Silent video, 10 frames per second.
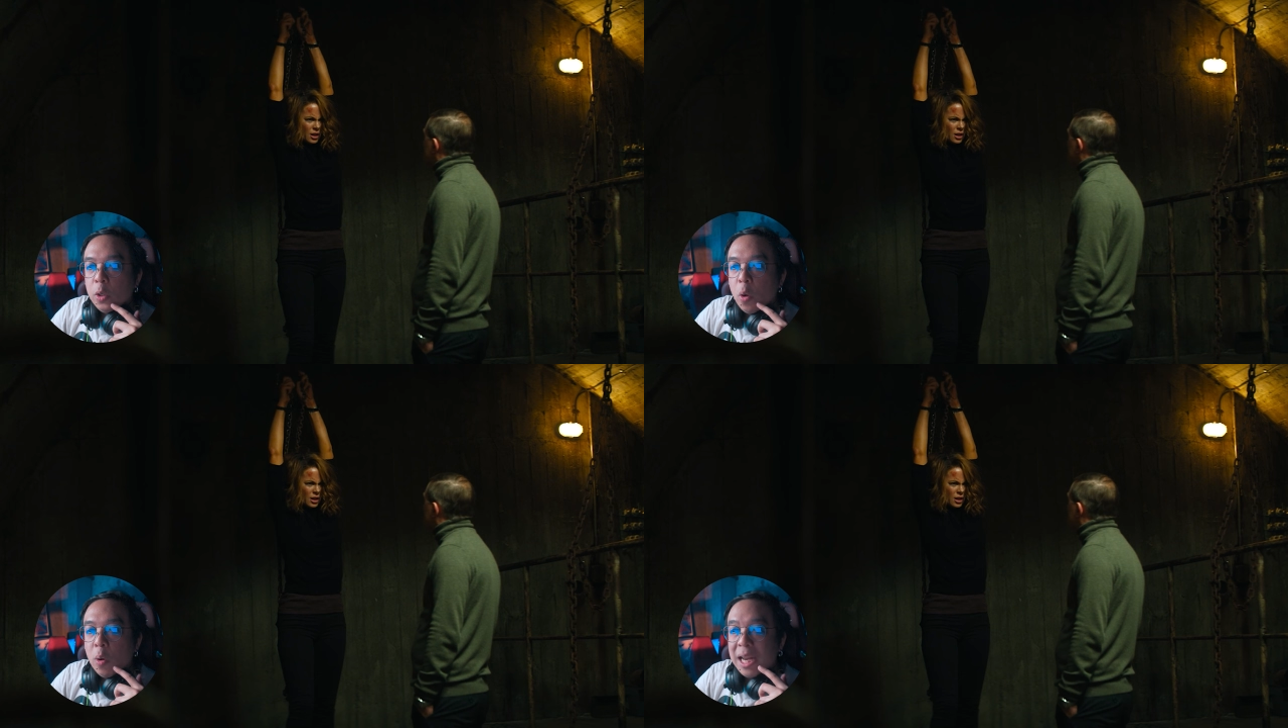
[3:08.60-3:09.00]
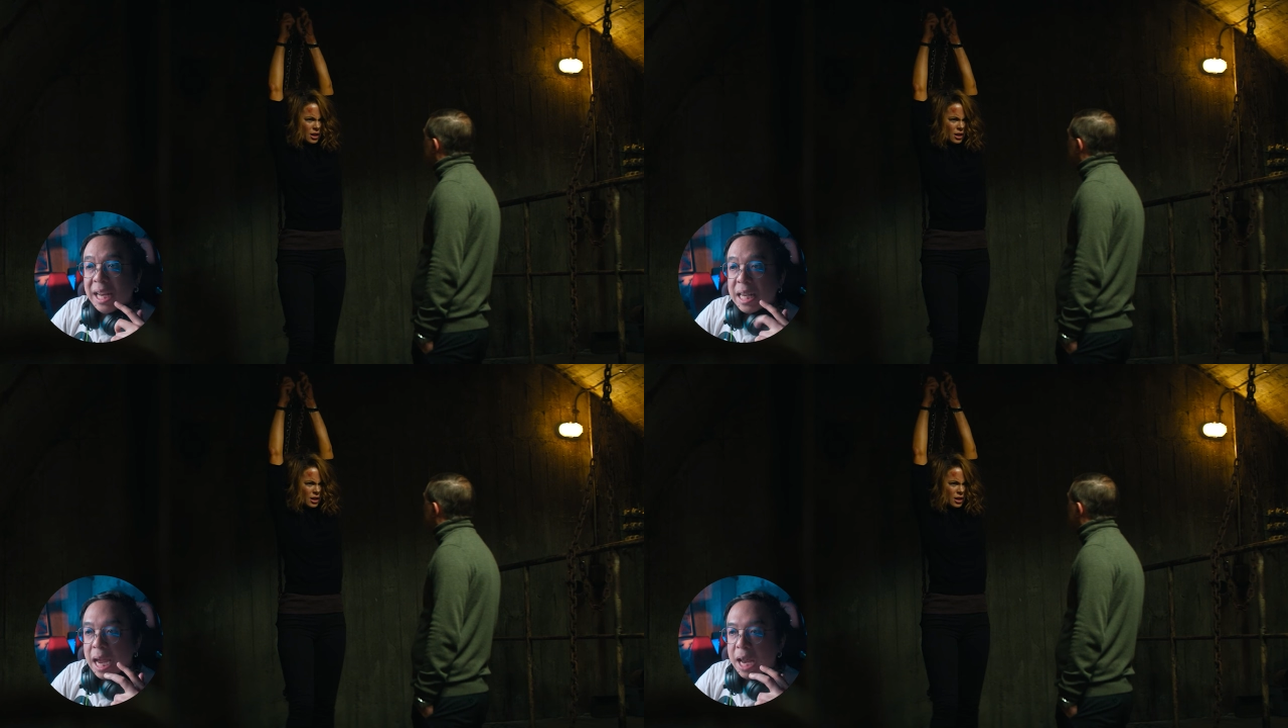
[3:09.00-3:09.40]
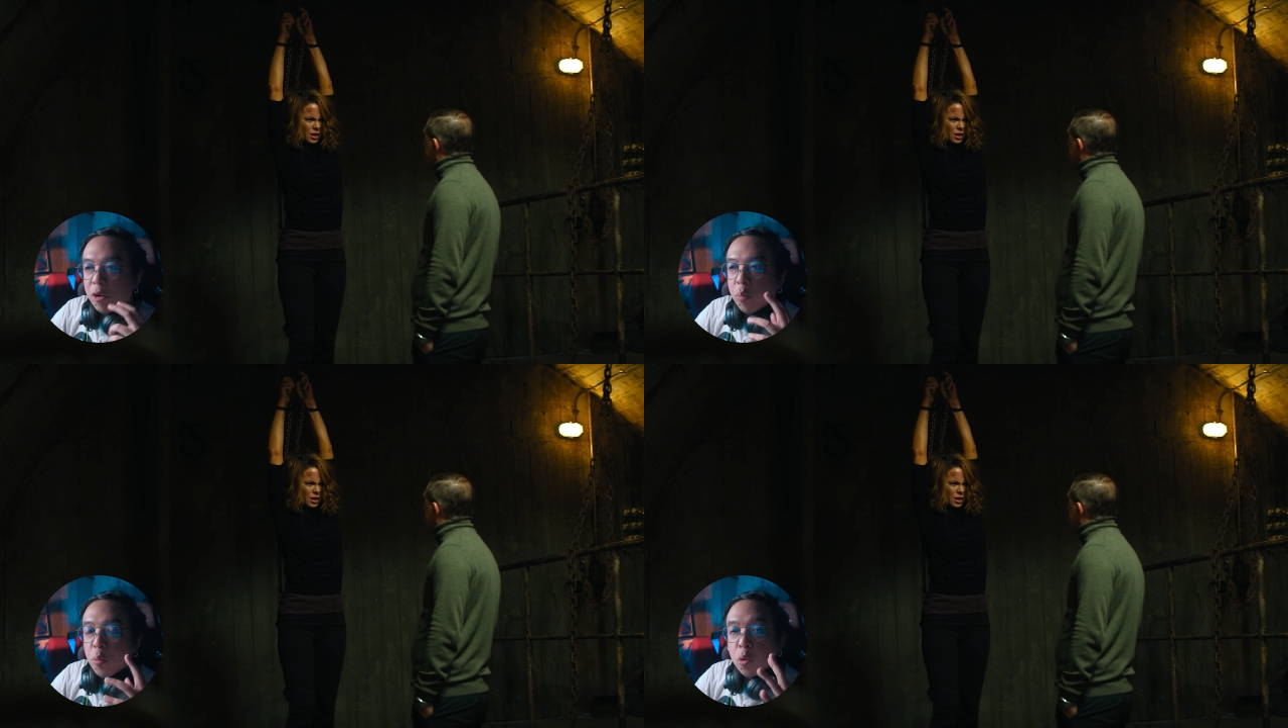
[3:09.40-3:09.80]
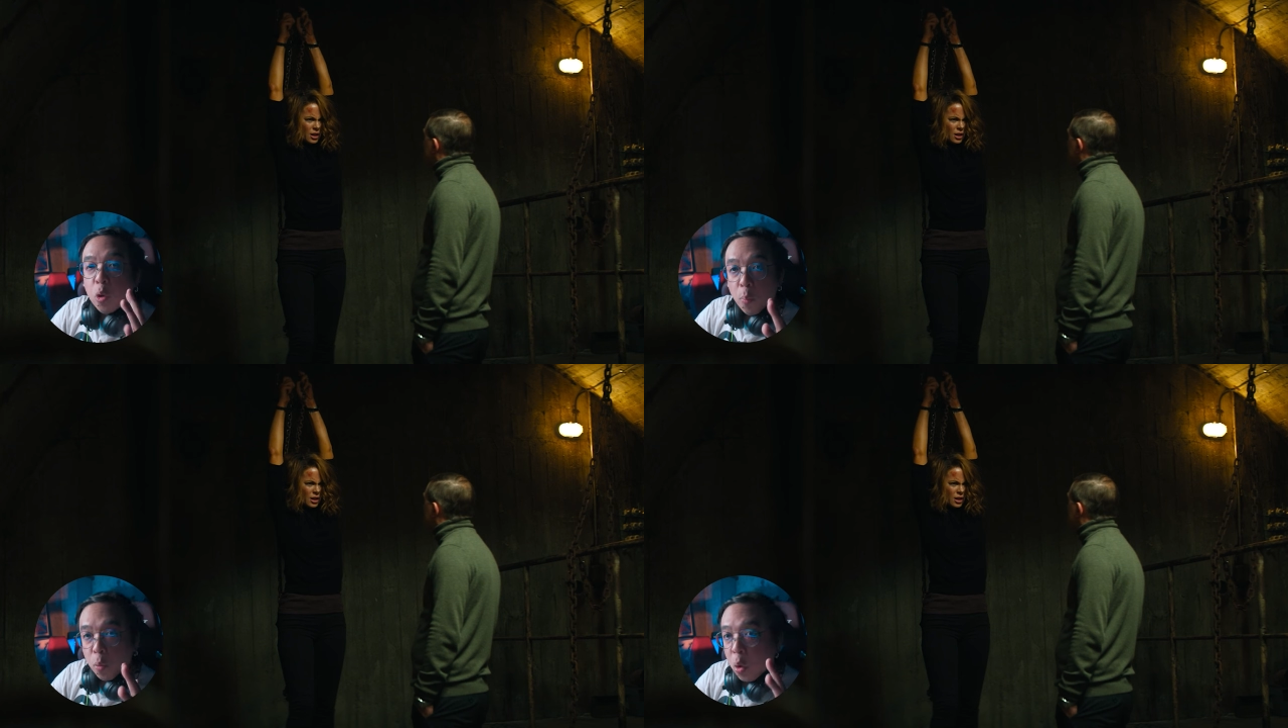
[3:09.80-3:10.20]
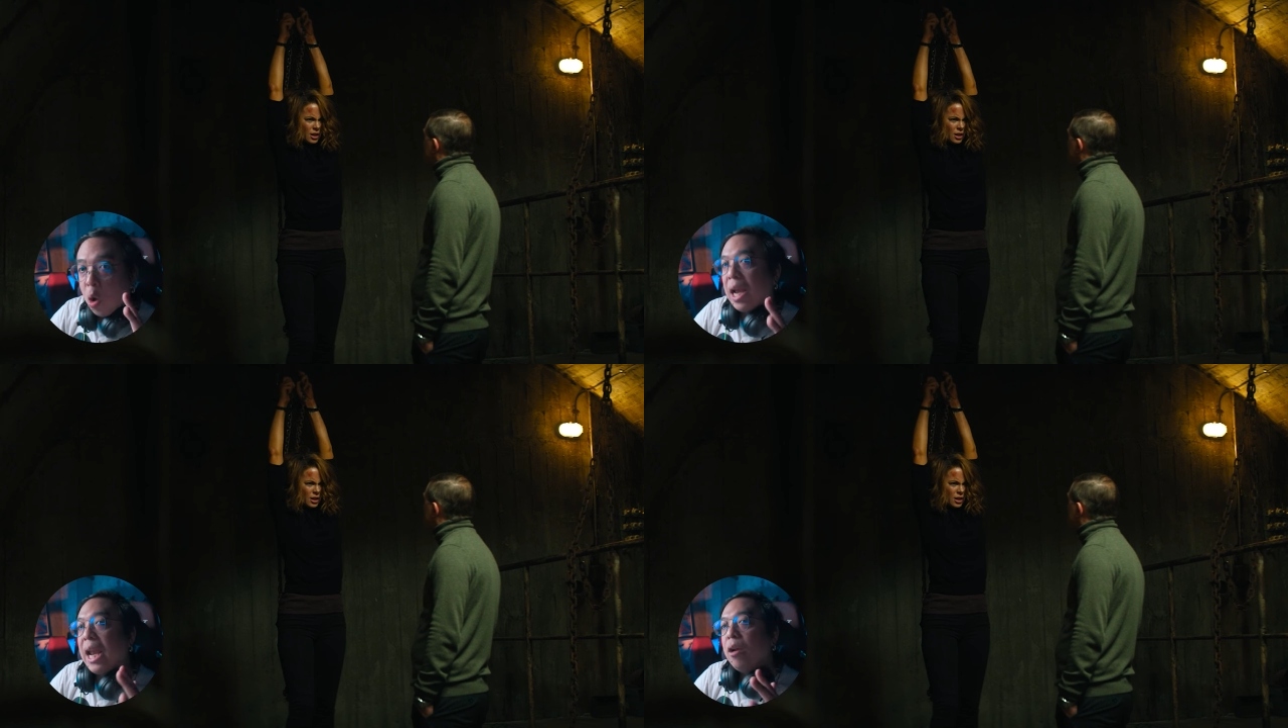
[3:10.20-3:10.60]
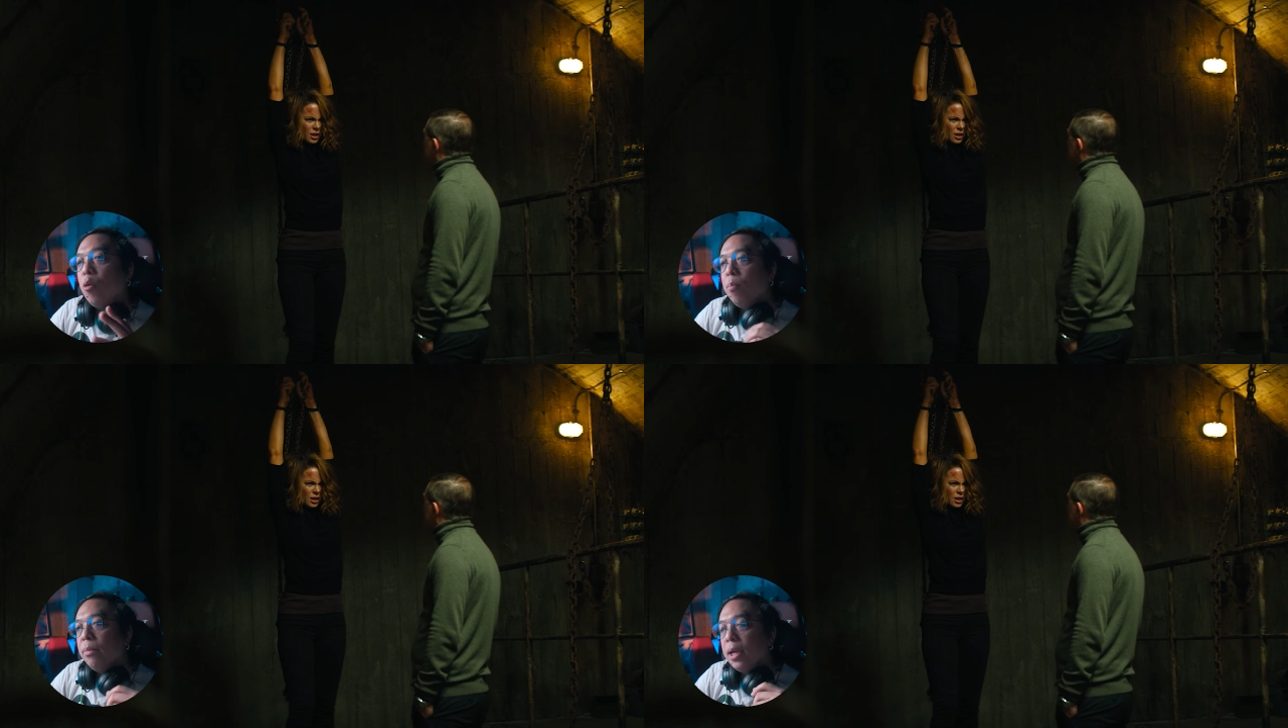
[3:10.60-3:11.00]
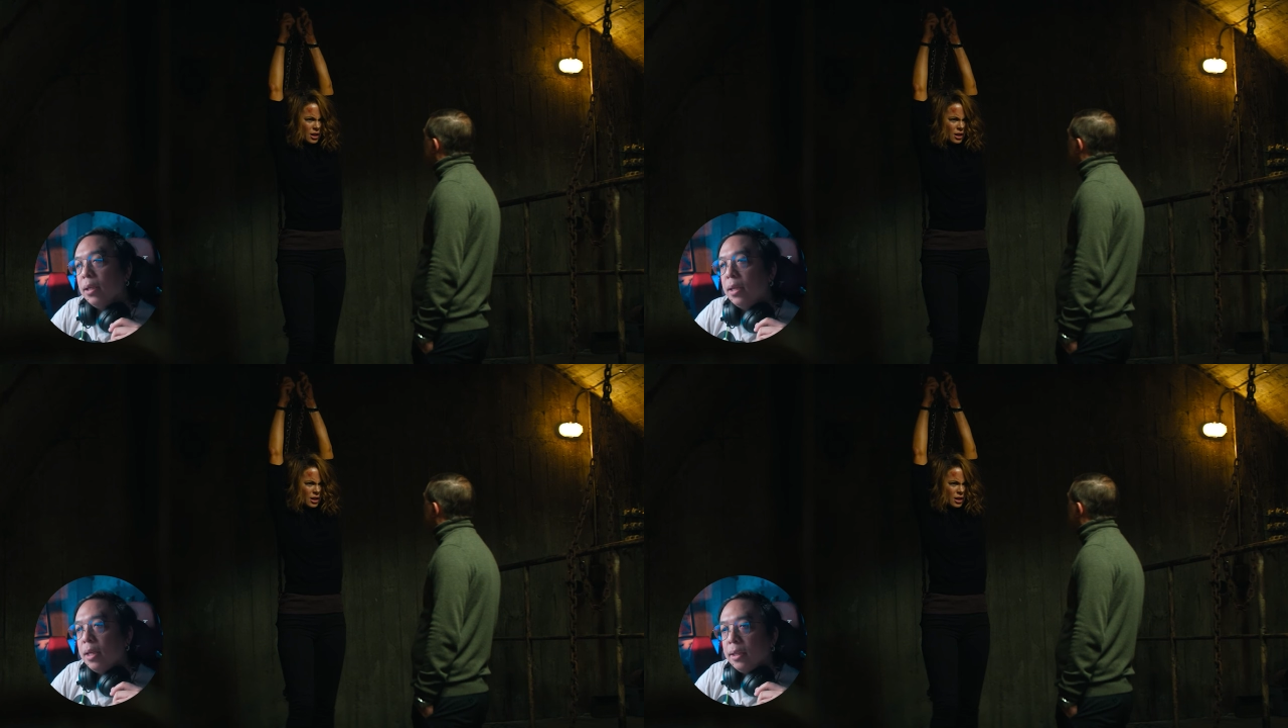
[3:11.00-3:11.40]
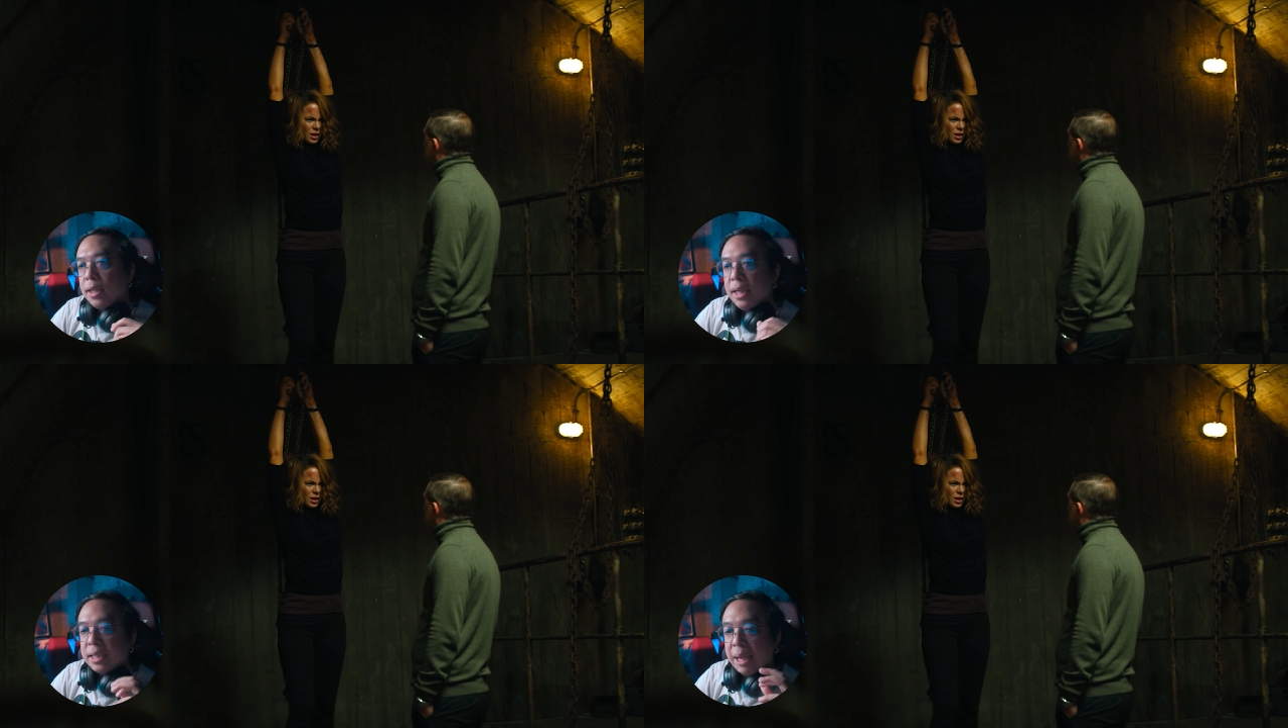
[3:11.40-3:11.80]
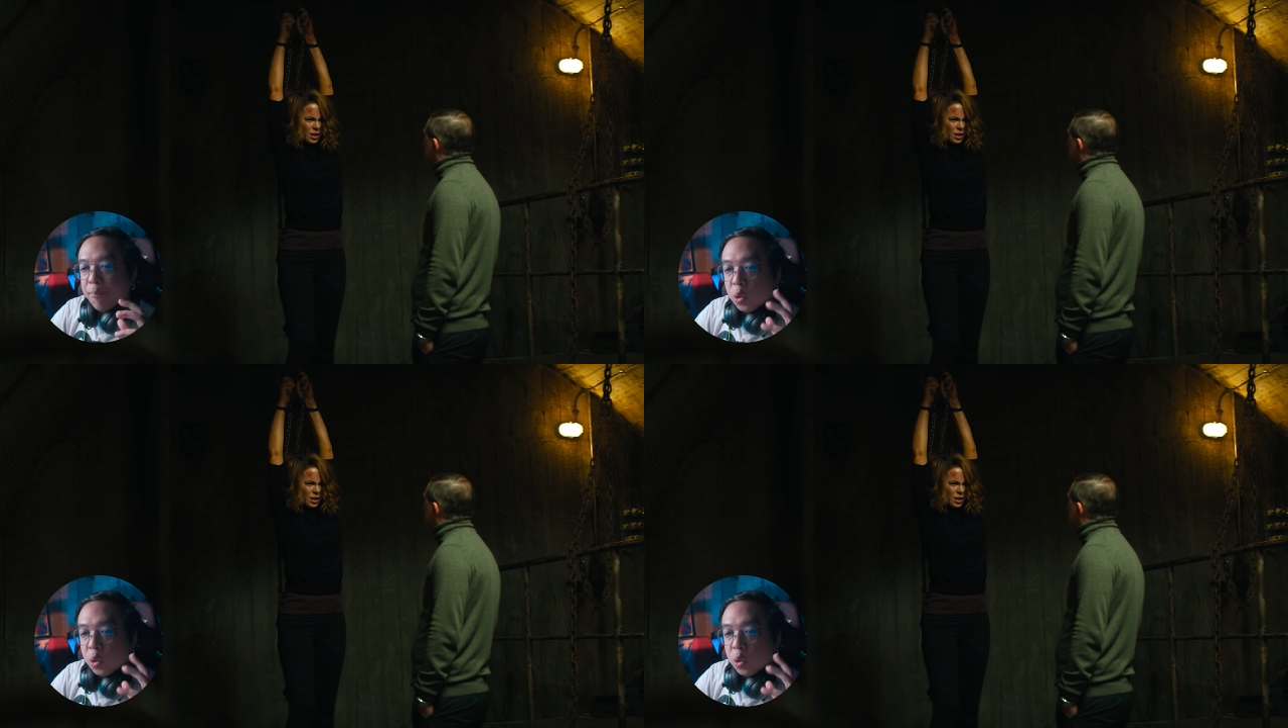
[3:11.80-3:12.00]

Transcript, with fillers: โดนเล่นงานโดยกลุ่มผู้ก่อการร้ายกลุ่มหนึ่งที่จับ